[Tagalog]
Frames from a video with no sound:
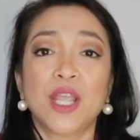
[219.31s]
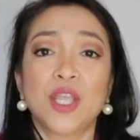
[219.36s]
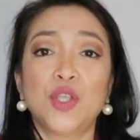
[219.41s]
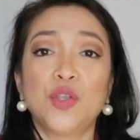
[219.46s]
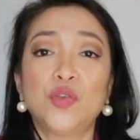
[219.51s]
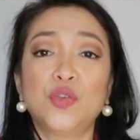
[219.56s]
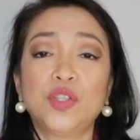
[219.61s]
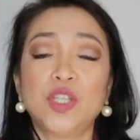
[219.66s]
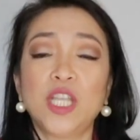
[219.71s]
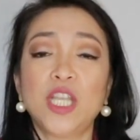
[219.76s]

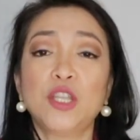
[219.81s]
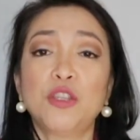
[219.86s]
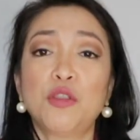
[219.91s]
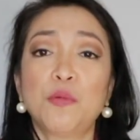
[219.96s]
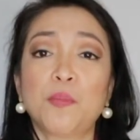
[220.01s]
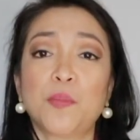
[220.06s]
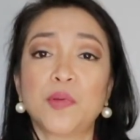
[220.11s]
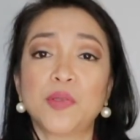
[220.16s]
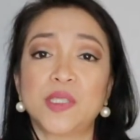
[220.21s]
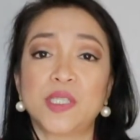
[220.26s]
You need
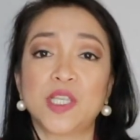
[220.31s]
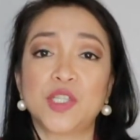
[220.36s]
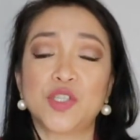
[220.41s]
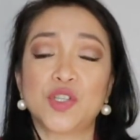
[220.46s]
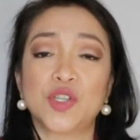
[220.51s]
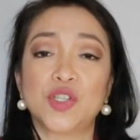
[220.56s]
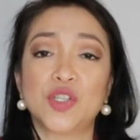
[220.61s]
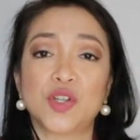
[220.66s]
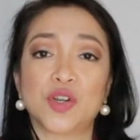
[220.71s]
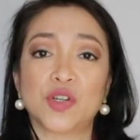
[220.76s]
to
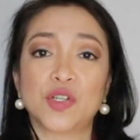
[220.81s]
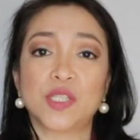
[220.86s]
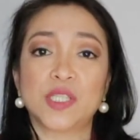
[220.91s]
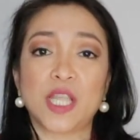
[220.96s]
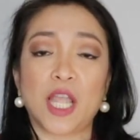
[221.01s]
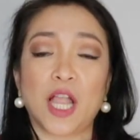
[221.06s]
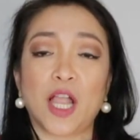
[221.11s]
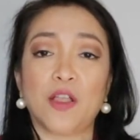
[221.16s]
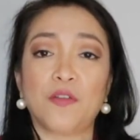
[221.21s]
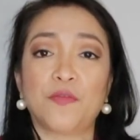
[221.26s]
position
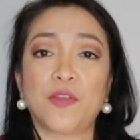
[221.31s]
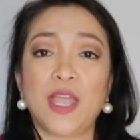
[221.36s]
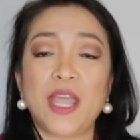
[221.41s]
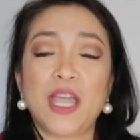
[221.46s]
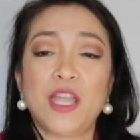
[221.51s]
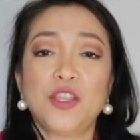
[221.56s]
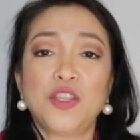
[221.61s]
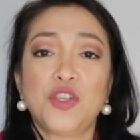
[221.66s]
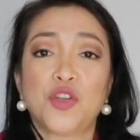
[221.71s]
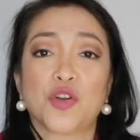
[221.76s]
yourself
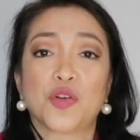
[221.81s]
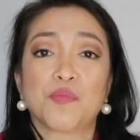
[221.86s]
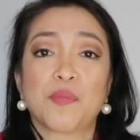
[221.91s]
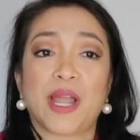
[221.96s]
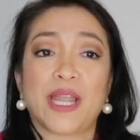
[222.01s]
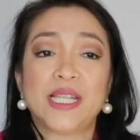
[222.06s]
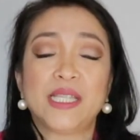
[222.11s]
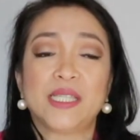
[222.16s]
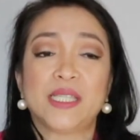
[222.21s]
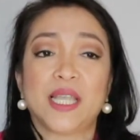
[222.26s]
and your
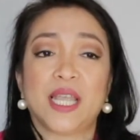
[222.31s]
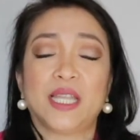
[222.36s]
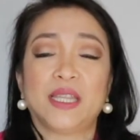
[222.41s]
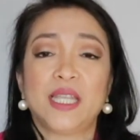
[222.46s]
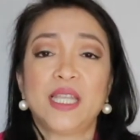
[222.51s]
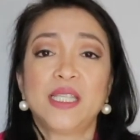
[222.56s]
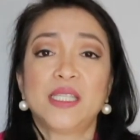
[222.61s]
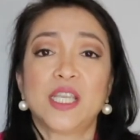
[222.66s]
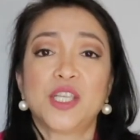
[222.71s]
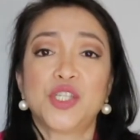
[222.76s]
mindset
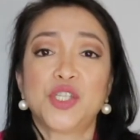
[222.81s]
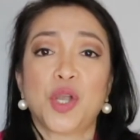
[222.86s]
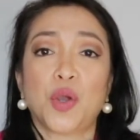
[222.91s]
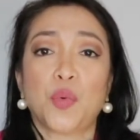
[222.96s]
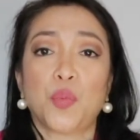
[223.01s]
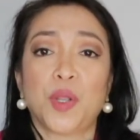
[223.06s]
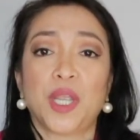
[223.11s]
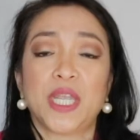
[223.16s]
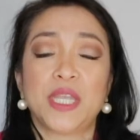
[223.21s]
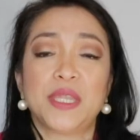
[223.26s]
in such
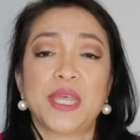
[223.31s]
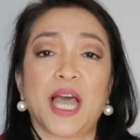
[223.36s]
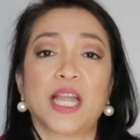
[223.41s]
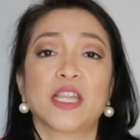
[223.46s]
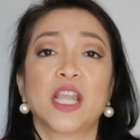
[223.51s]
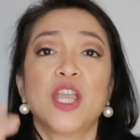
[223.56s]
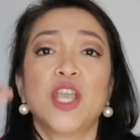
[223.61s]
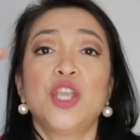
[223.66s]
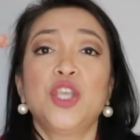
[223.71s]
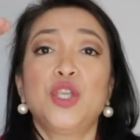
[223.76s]
a way that